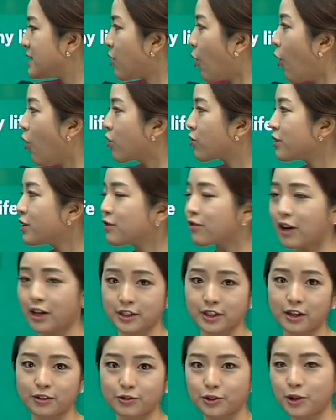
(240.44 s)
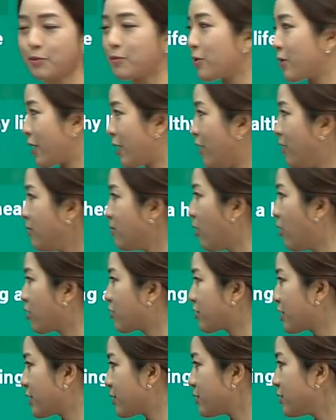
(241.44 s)
이제 agree로 갔다고 쳐볼게요.
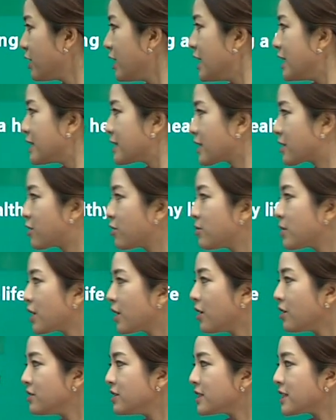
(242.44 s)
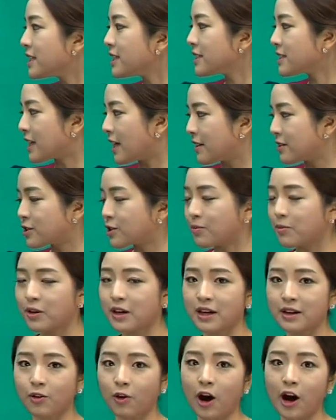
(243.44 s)
agree로. 자, 그러면 현재의
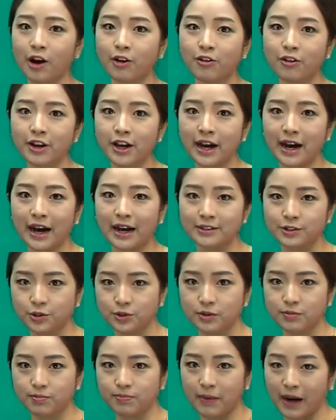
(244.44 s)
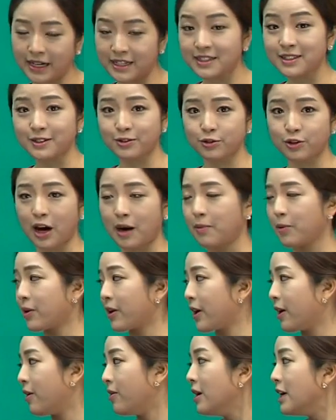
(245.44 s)
장점과 과거의 마이너스로
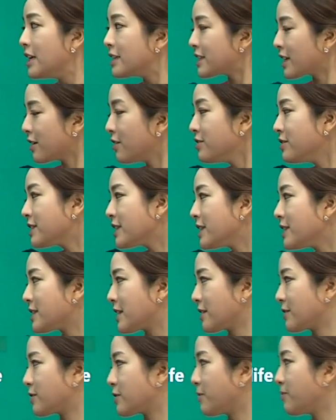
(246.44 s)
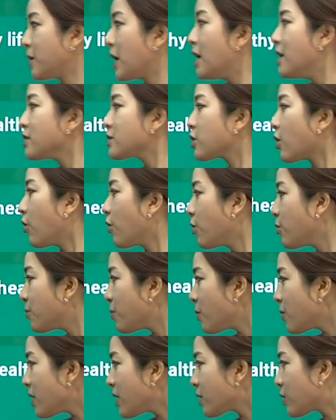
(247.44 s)
가볼게요. 자, 현재의 장점.
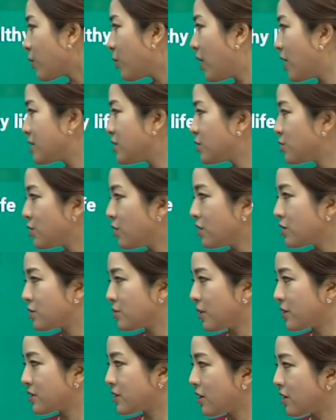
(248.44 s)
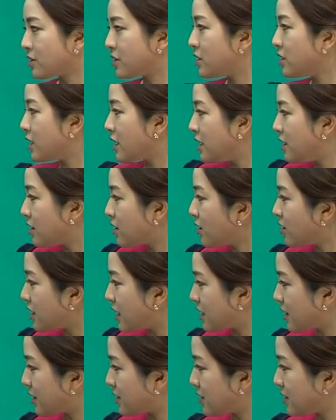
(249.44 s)
정보의 교환이 쉬워지면서 즉
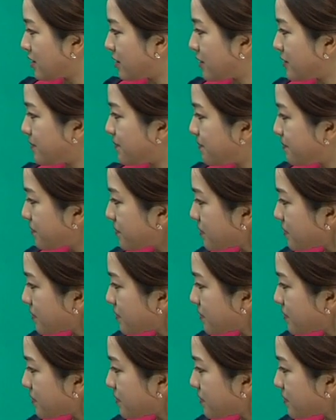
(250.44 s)
인터넷 같은 거.